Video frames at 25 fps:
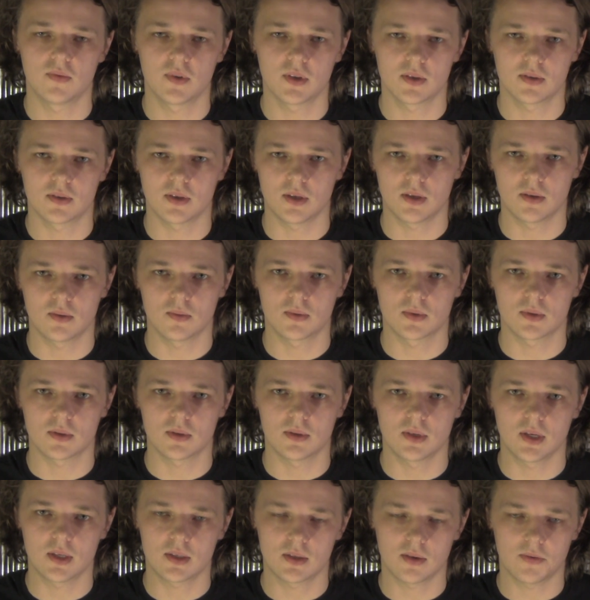Wir sehen uns
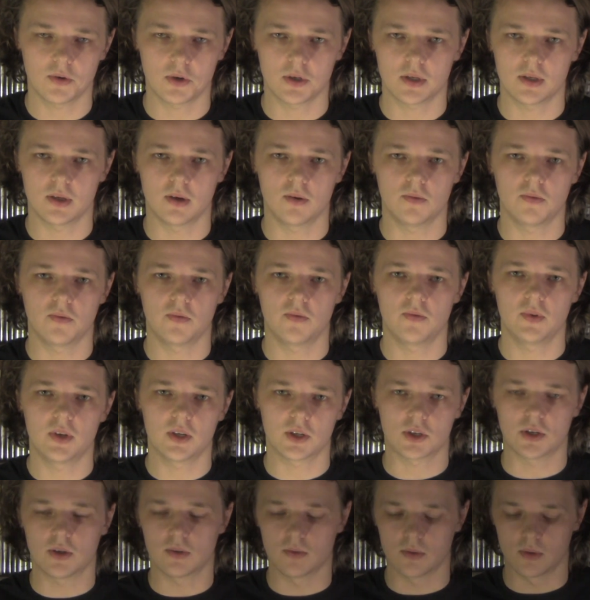nächste Woche. Auf
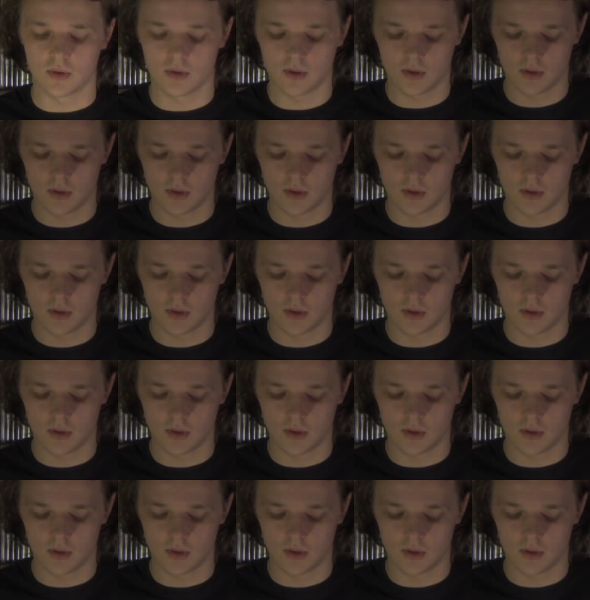Wiederschauen.